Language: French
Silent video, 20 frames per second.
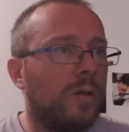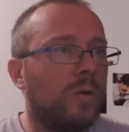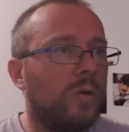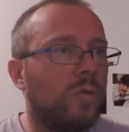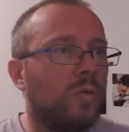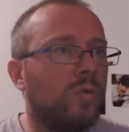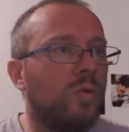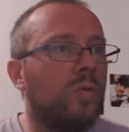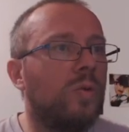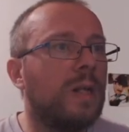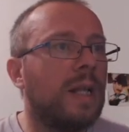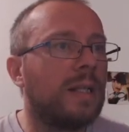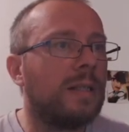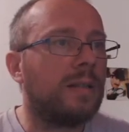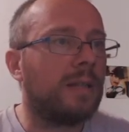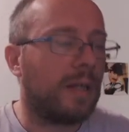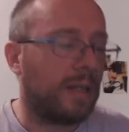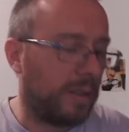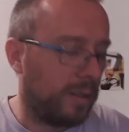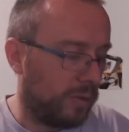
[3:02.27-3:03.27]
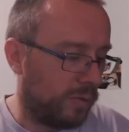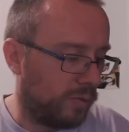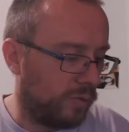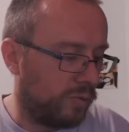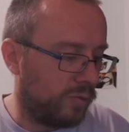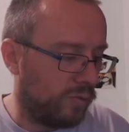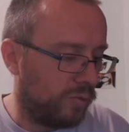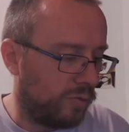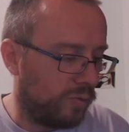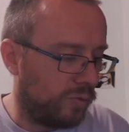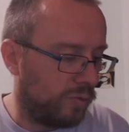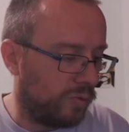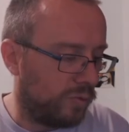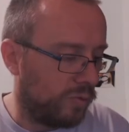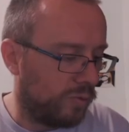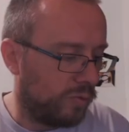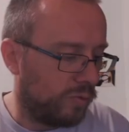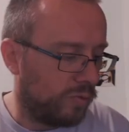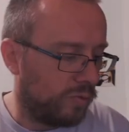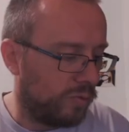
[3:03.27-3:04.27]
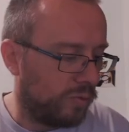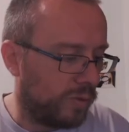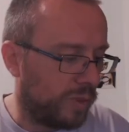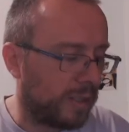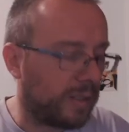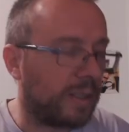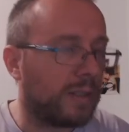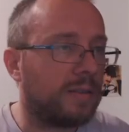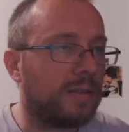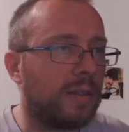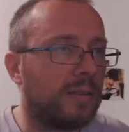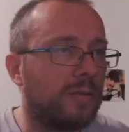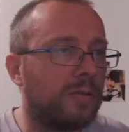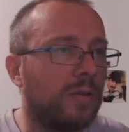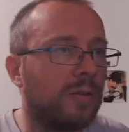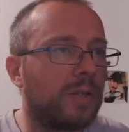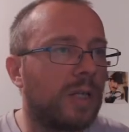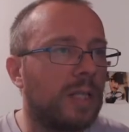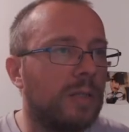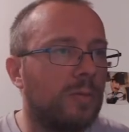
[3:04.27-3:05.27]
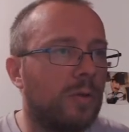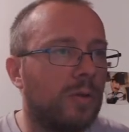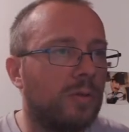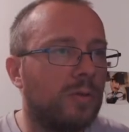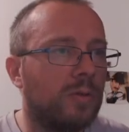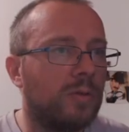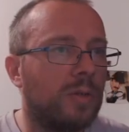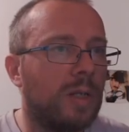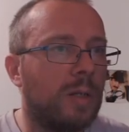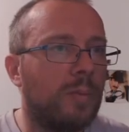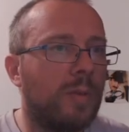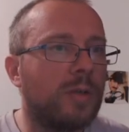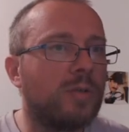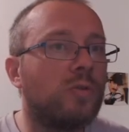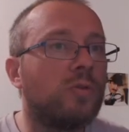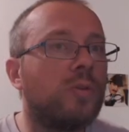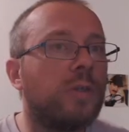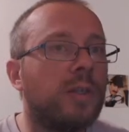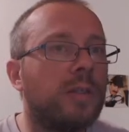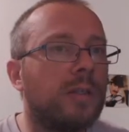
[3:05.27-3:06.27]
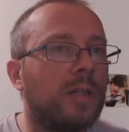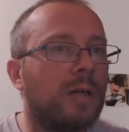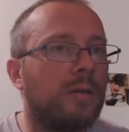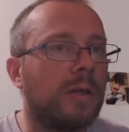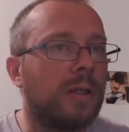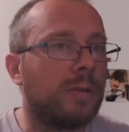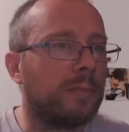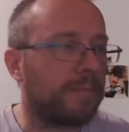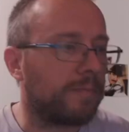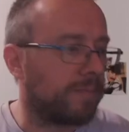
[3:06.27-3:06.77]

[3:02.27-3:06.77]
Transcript: ou la taille du, dataset d'entraînement, de, la base de données de travail.